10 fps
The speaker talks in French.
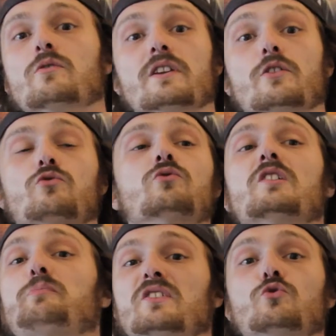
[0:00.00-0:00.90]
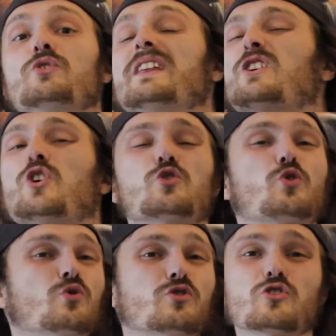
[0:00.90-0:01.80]
on est dans une espèce de déconne
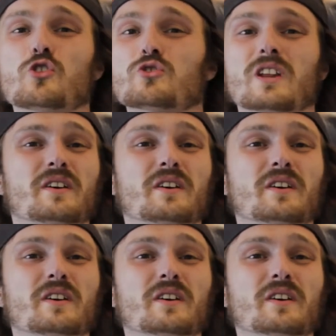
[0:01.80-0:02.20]
constante